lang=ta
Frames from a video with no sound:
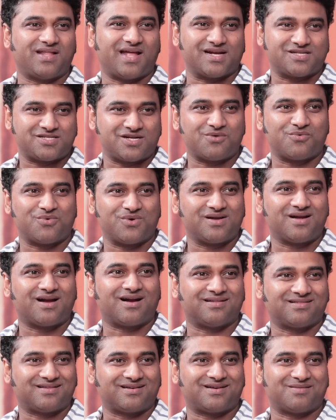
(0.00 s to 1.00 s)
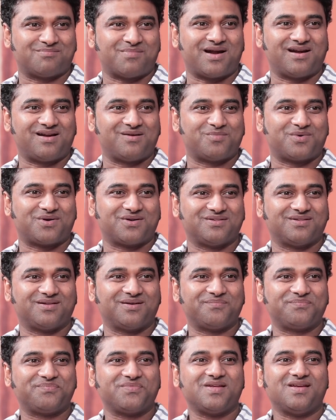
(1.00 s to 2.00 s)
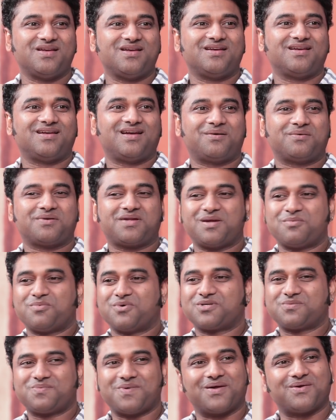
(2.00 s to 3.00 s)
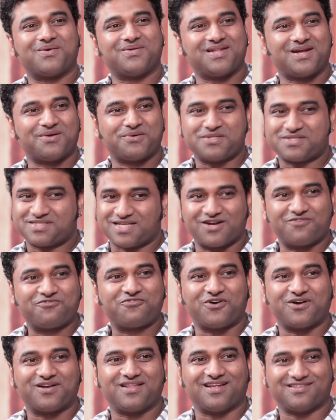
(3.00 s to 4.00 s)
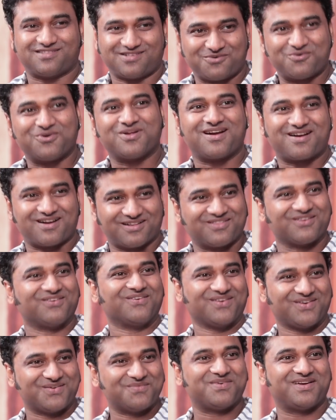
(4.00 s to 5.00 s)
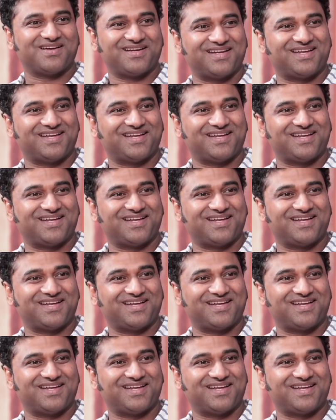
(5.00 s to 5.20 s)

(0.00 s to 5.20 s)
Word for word: அது ஆக்சுவலாக ஒழுங்காக கற்றுக்கிட்டது மேண்டில் மட்டும்தான் கீபோர்ட்ஸ் பியானோ இதெல்லாம் வந்து செல்ஃப் பாட்டு தான் ஒழுங்காக கற்றுக்கணும் இன்னுமே